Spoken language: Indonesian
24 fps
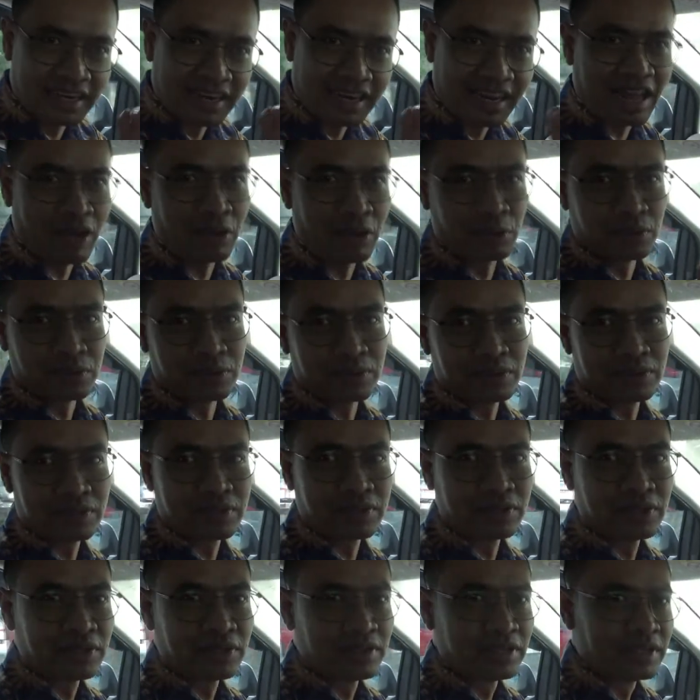laut
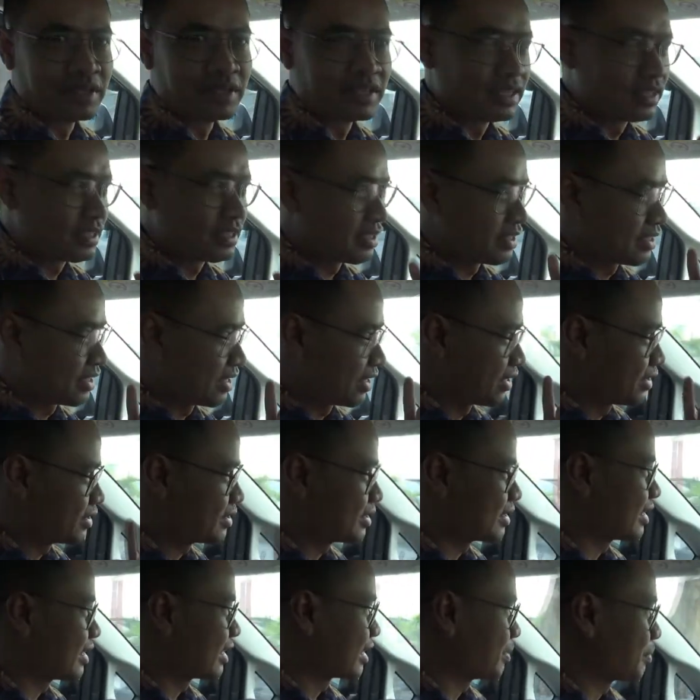
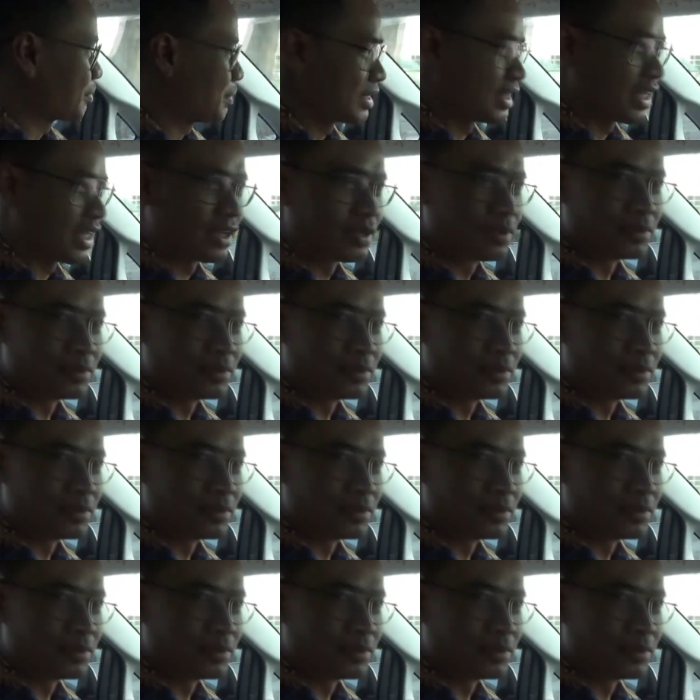terus tetap kita